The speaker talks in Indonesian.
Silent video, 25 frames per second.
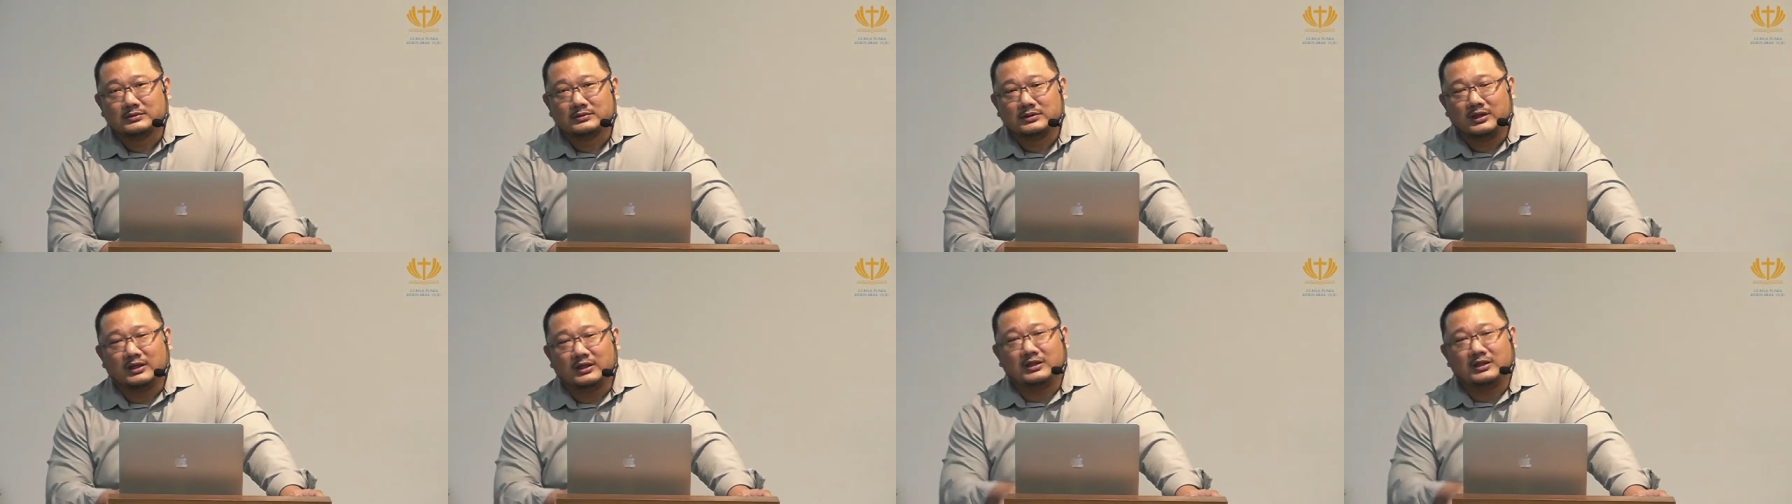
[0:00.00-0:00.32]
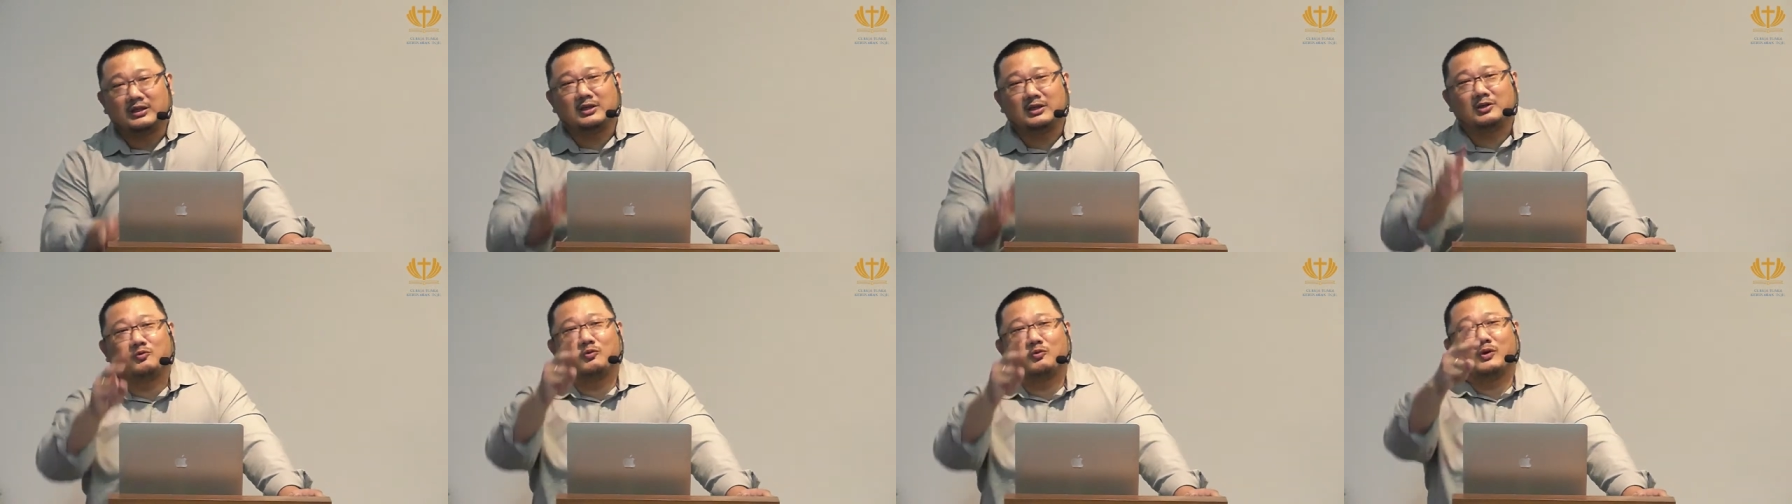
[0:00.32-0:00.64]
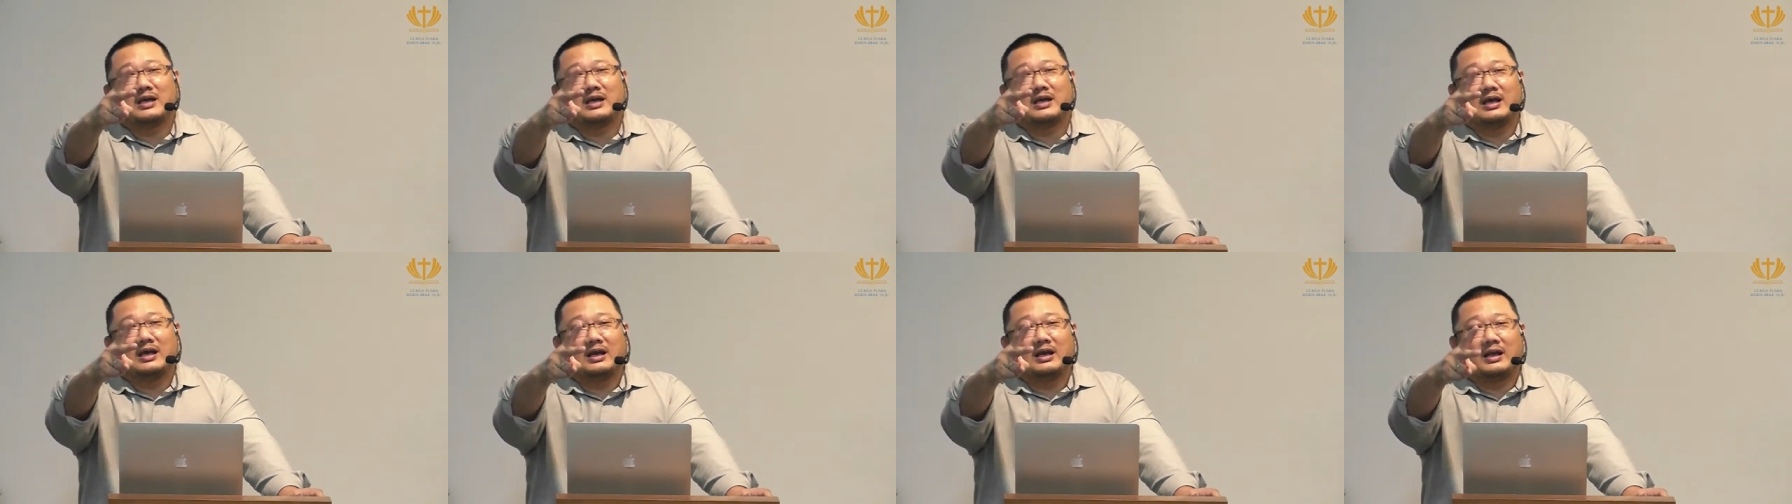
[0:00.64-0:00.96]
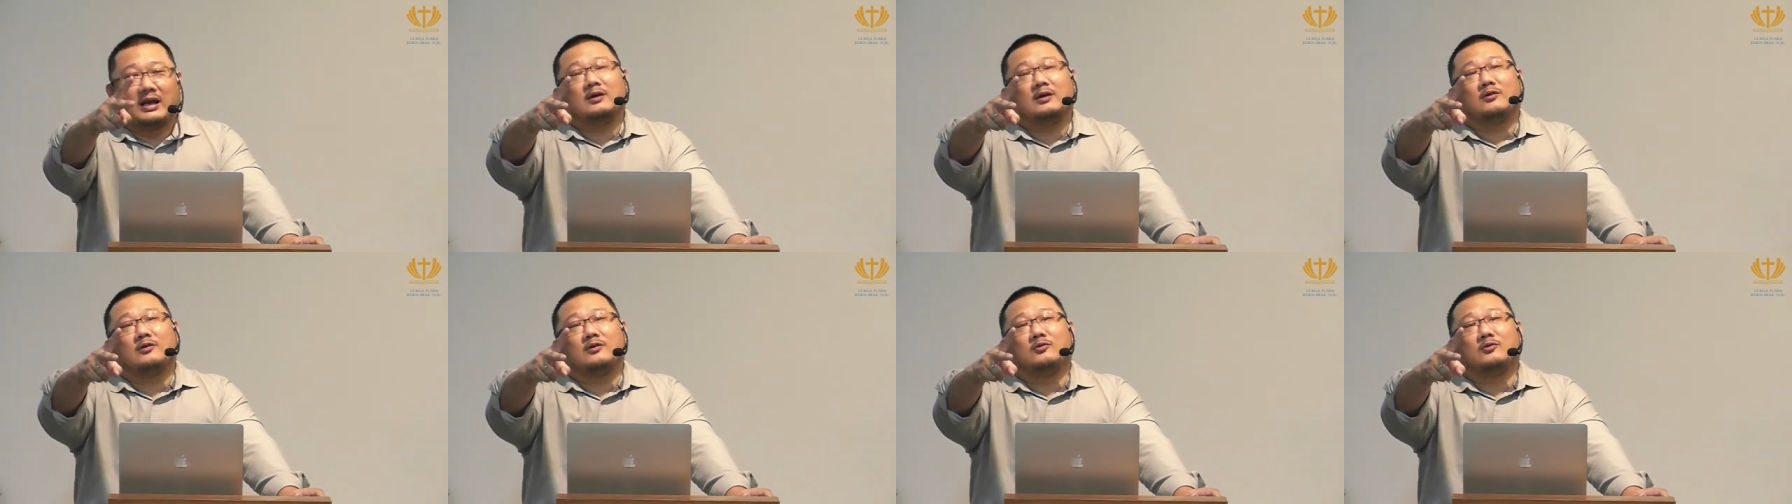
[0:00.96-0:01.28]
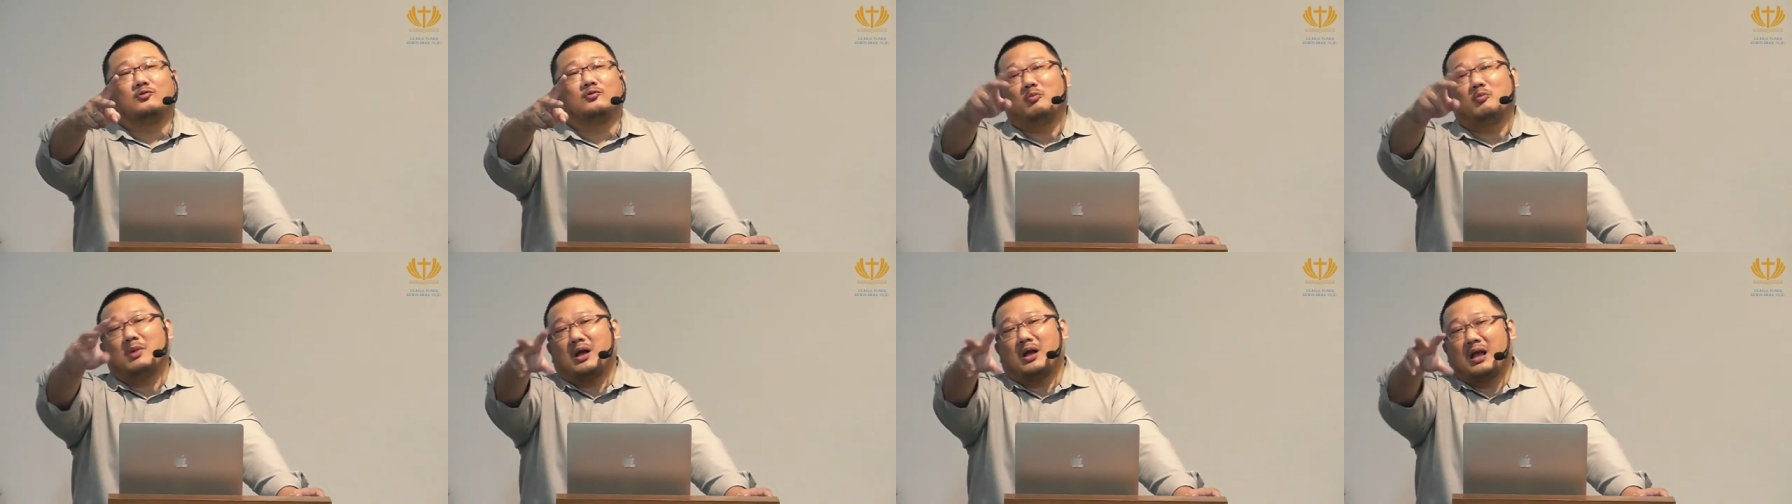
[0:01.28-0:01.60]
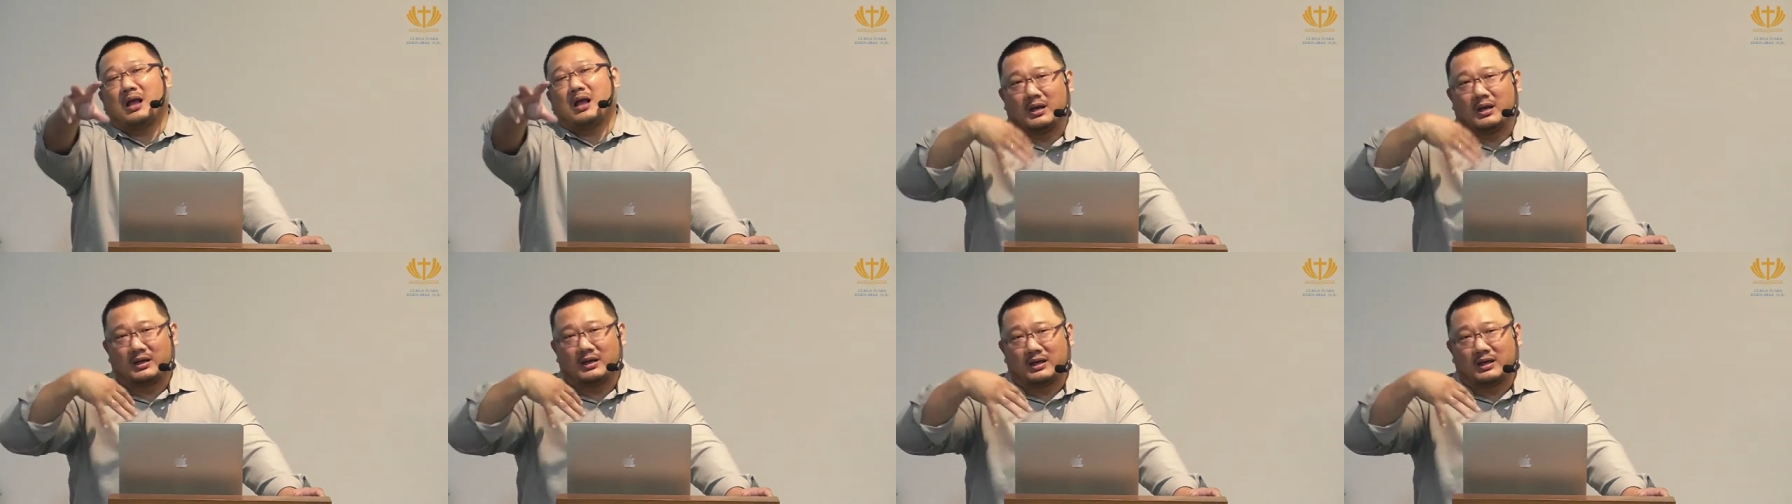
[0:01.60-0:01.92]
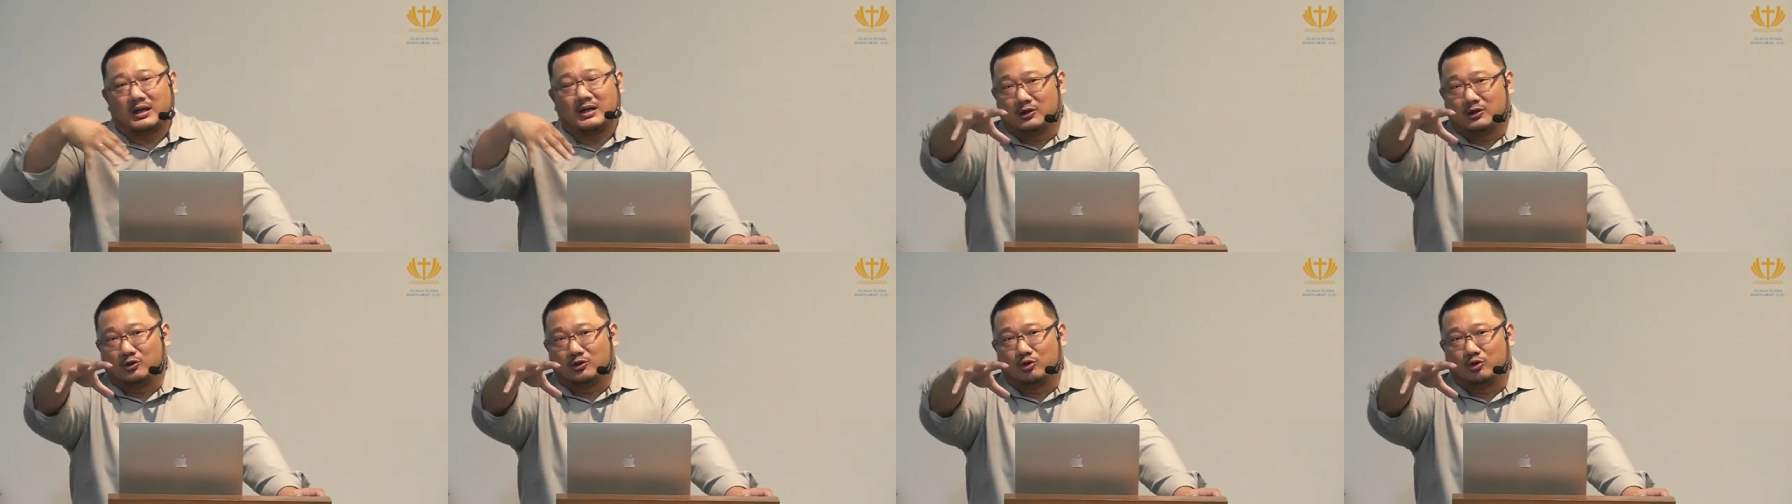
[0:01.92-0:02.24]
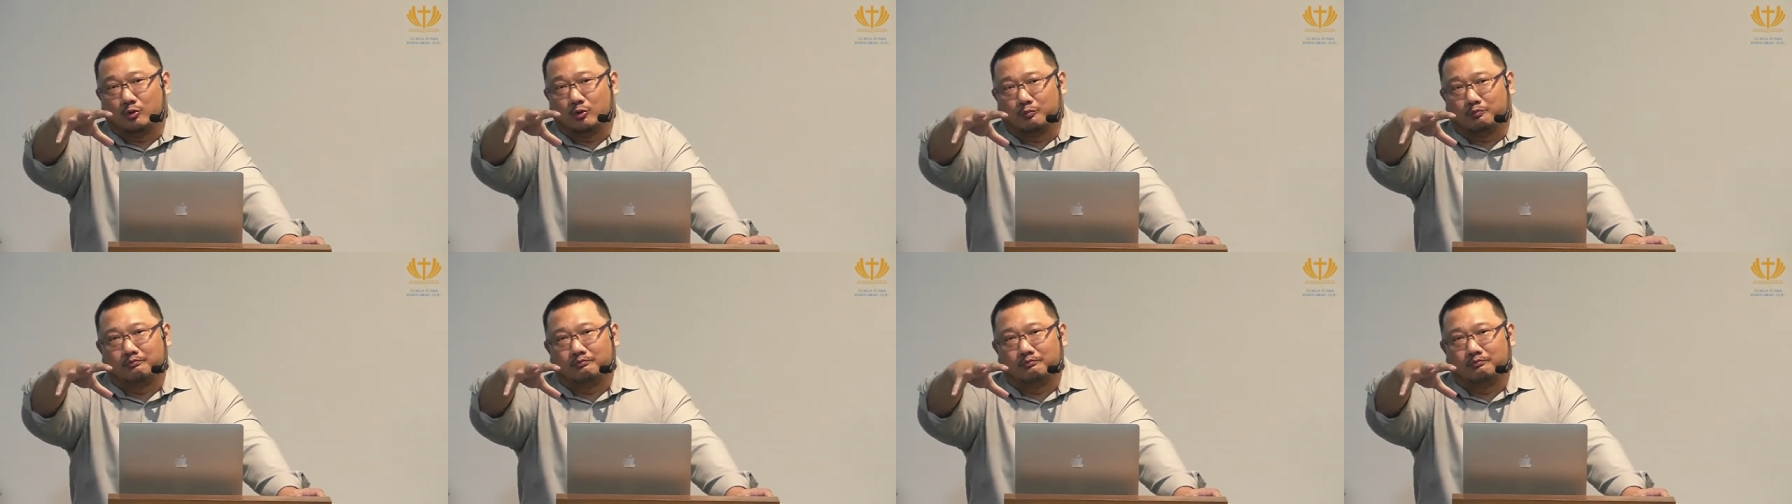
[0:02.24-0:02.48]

Ini dua cara untuk mengamankan hidup.